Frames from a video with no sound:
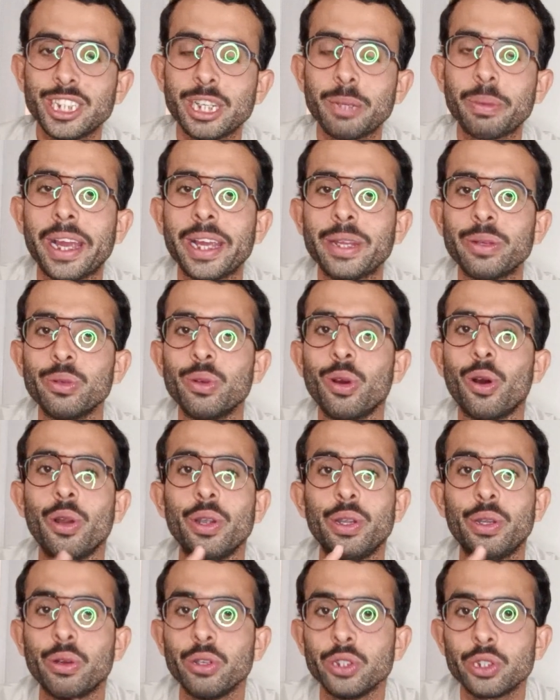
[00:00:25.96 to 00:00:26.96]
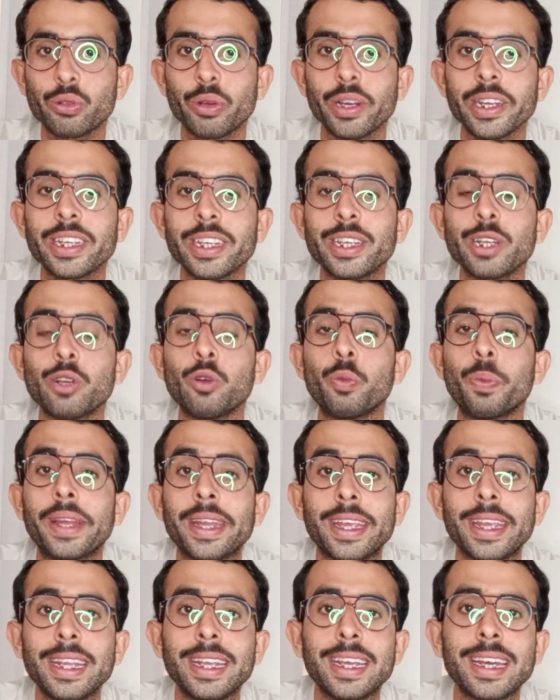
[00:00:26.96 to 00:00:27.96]
जी बाइडू और डोज क्वाइन के ऊपर
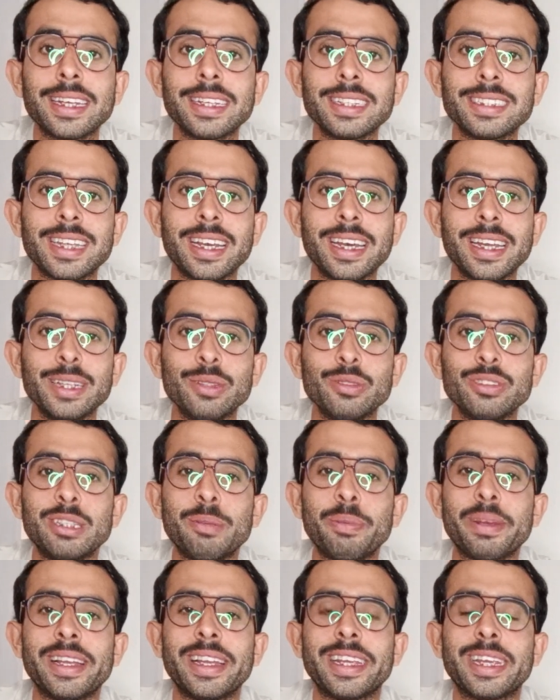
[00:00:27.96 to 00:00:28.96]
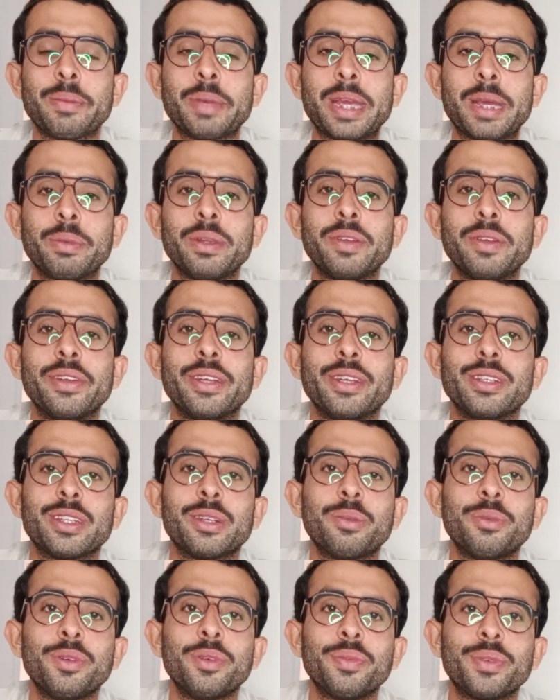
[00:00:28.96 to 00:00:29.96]
ही करने जा रहे हैं तो उससे पहले कि मैं अपनी वीडियो की
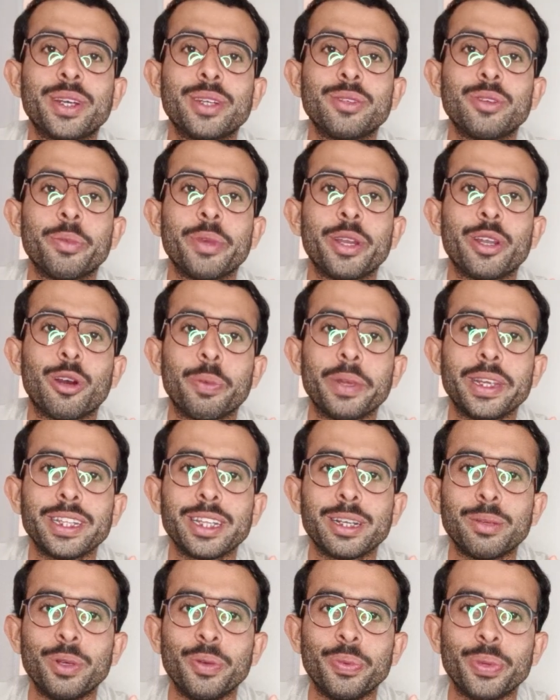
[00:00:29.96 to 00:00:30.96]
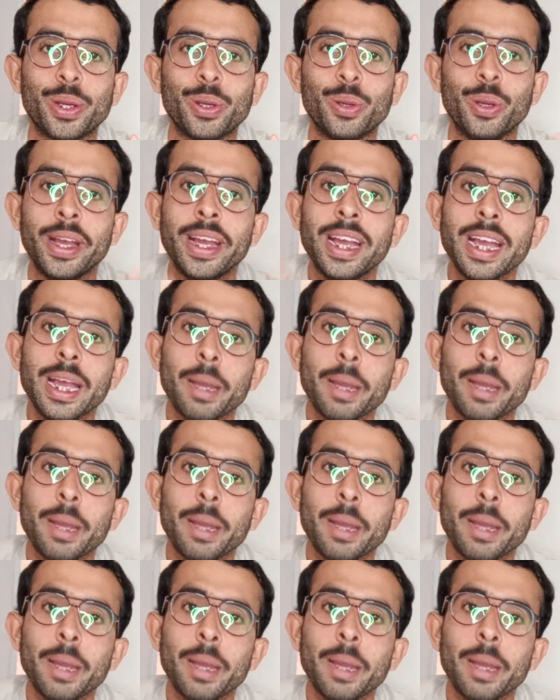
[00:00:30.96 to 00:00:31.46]
तरह मूव करूँ अपने टॉपिक की तरफ मूव करूँ